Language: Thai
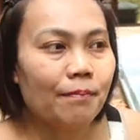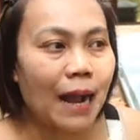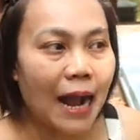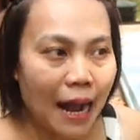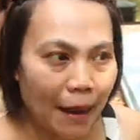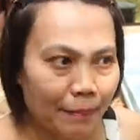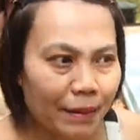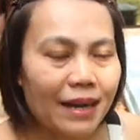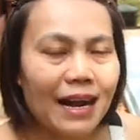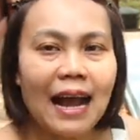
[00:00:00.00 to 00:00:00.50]

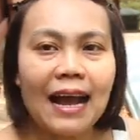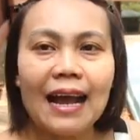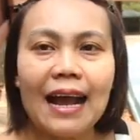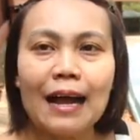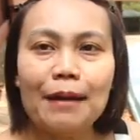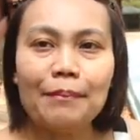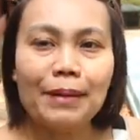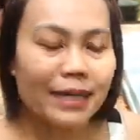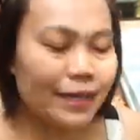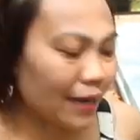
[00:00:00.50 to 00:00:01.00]
หายไปหลายอั
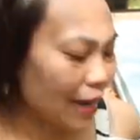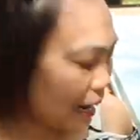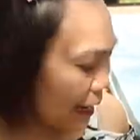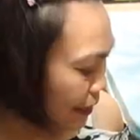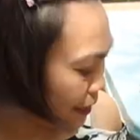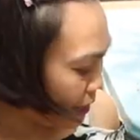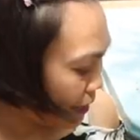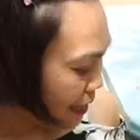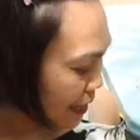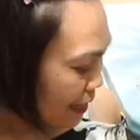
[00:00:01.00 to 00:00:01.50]
นเหมือนกัน
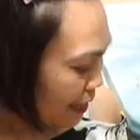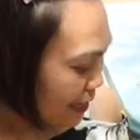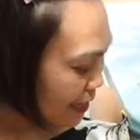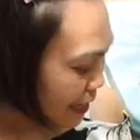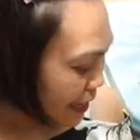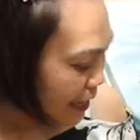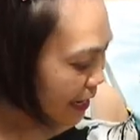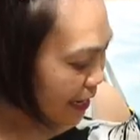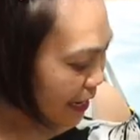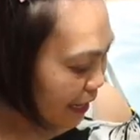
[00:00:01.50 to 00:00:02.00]

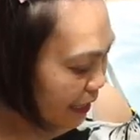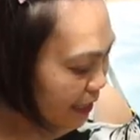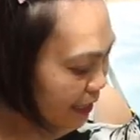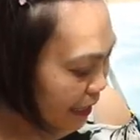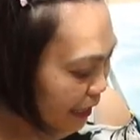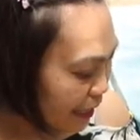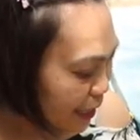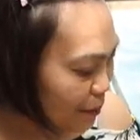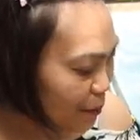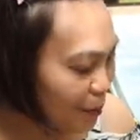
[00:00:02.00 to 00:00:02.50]
ดีนะ
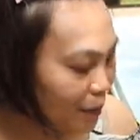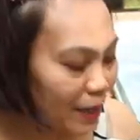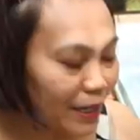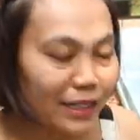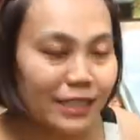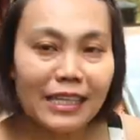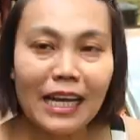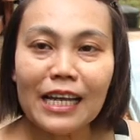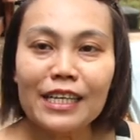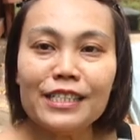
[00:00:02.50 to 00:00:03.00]
ที่ว่าไม่
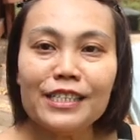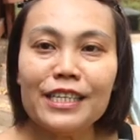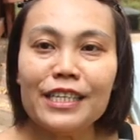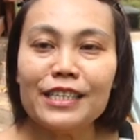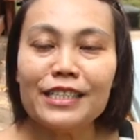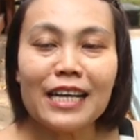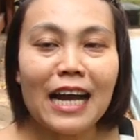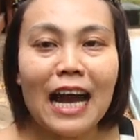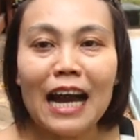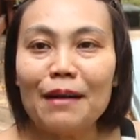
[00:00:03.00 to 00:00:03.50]
ได้ใช้สิ
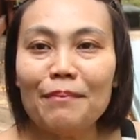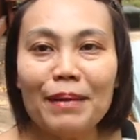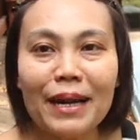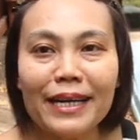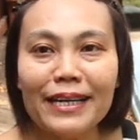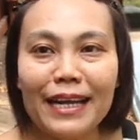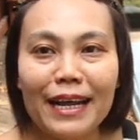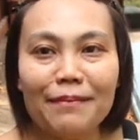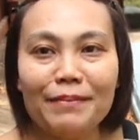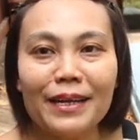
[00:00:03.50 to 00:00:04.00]
นค้าแบร
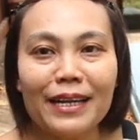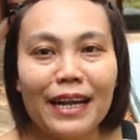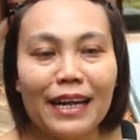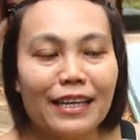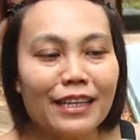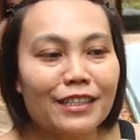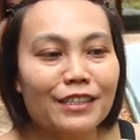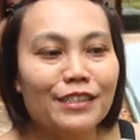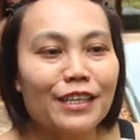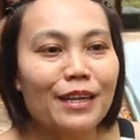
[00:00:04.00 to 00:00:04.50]
นด์เนมใด
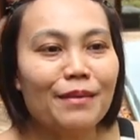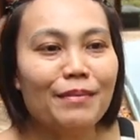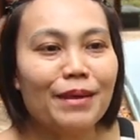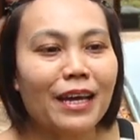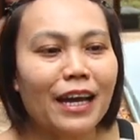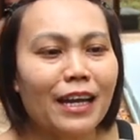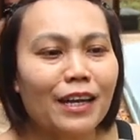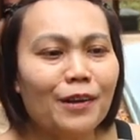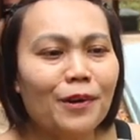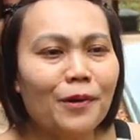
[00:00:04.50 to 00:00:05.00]
ๆ ทั้งสิ้นไม่
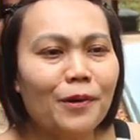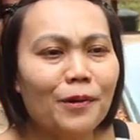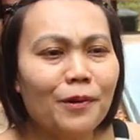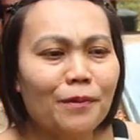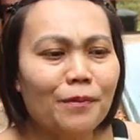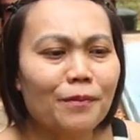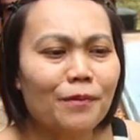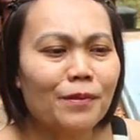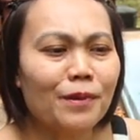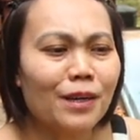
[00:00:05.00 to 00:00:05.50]
งั้น คง
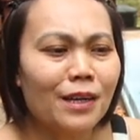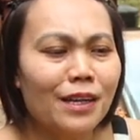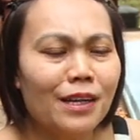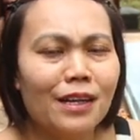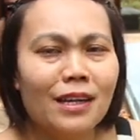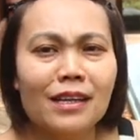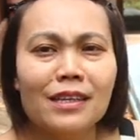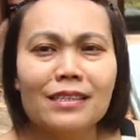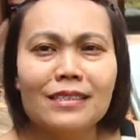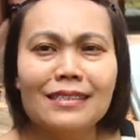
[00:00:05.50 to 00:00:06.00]

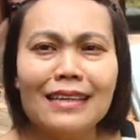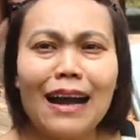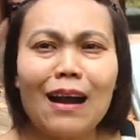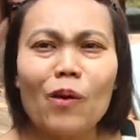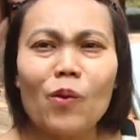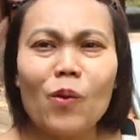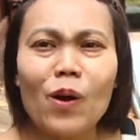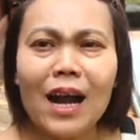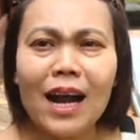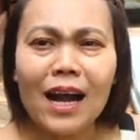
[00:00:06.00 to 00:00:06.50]
เศร้า
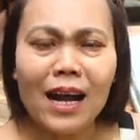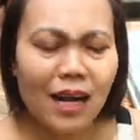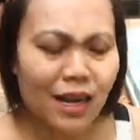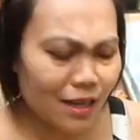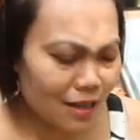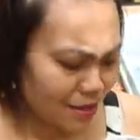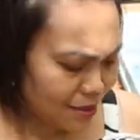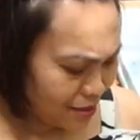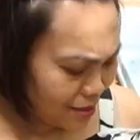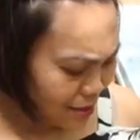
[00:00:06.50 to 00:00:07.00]
อ่ะ
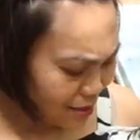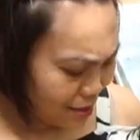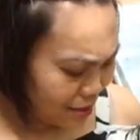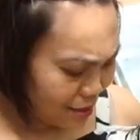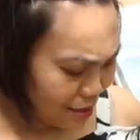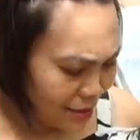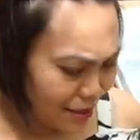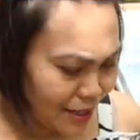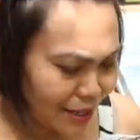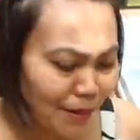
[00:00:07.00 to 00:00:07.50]

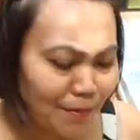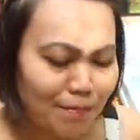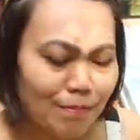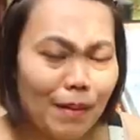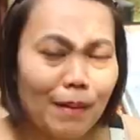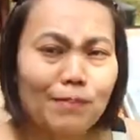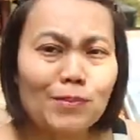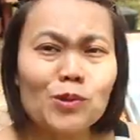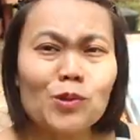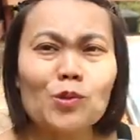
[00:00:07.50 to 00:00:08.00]
นี่แบ
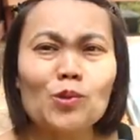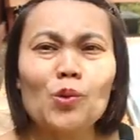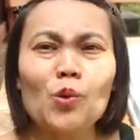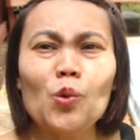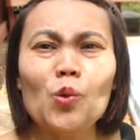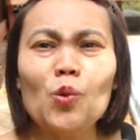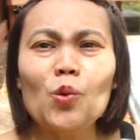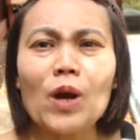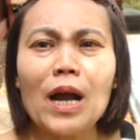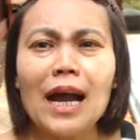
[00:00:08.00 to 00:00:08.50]
บ
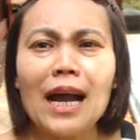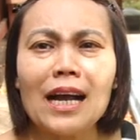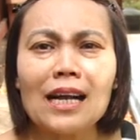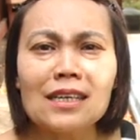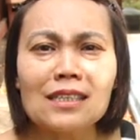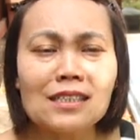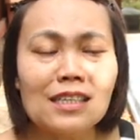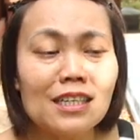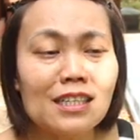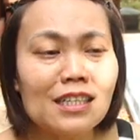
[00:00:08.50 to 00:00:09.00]
ถูกๆ อ่ะ
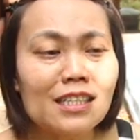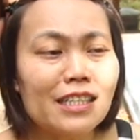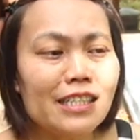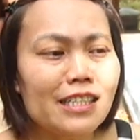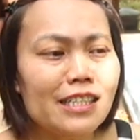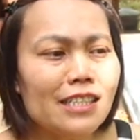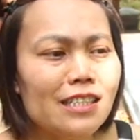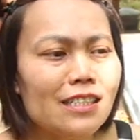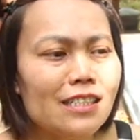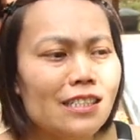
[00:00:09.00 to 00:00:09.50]
ก็เลย
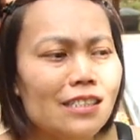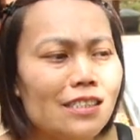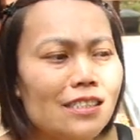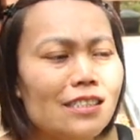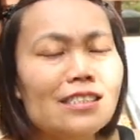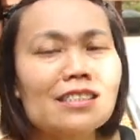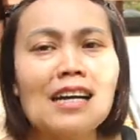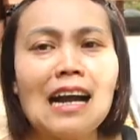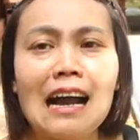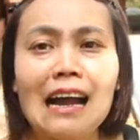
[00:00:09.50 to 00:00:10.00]
เอ
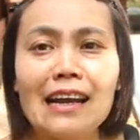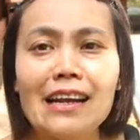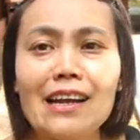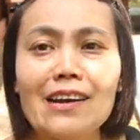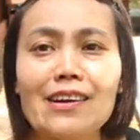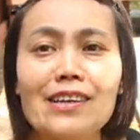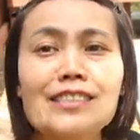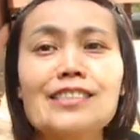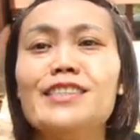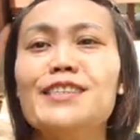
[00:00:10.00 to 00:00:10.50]
อหายแล้
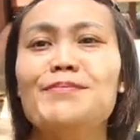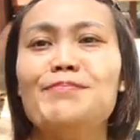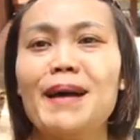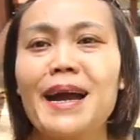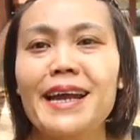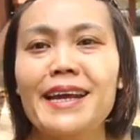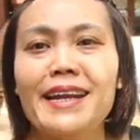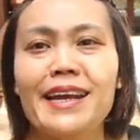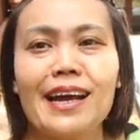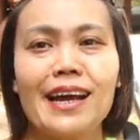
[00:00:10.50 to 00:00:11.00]
วก็ซื้อให
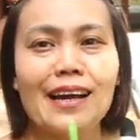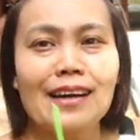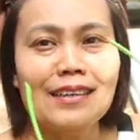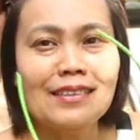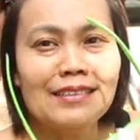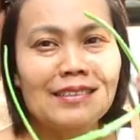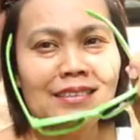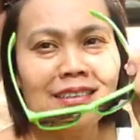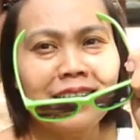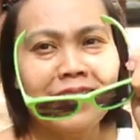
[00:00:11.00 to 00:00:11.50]
ม่เนี่ย
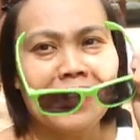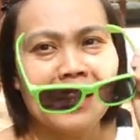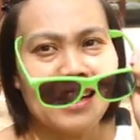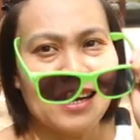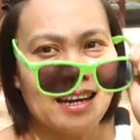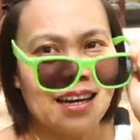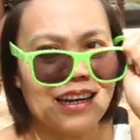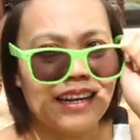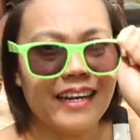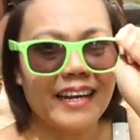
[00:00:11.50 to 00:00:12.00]

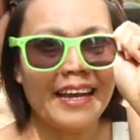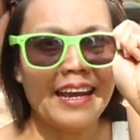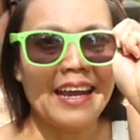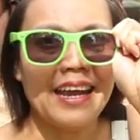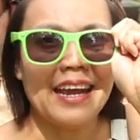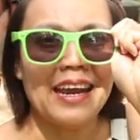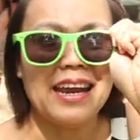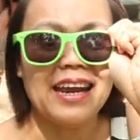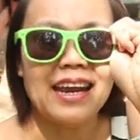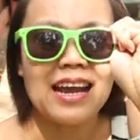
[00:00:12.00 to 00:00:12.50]

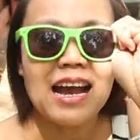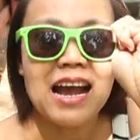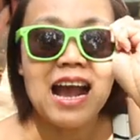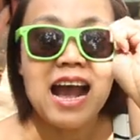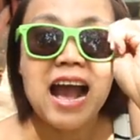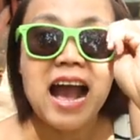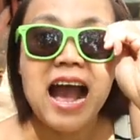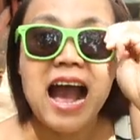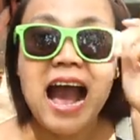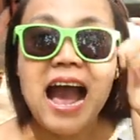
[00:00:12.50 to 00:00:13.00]
นี่
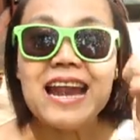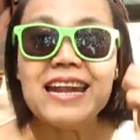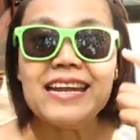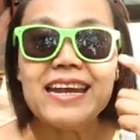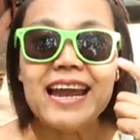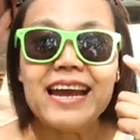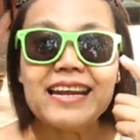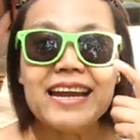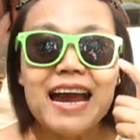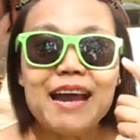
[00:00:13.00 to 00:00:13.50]
อัน
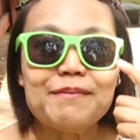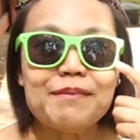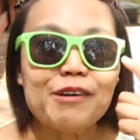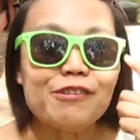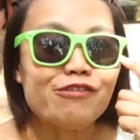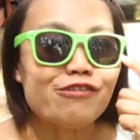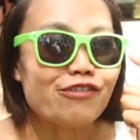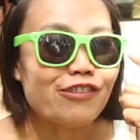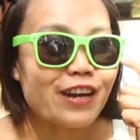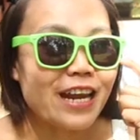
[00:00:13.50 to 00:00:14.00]
เนี้ยได้มา
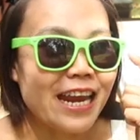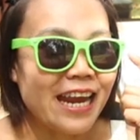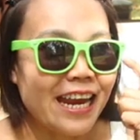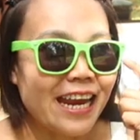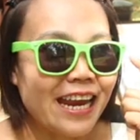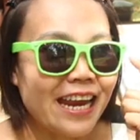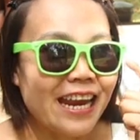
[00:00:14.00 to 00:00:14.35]
ฟรี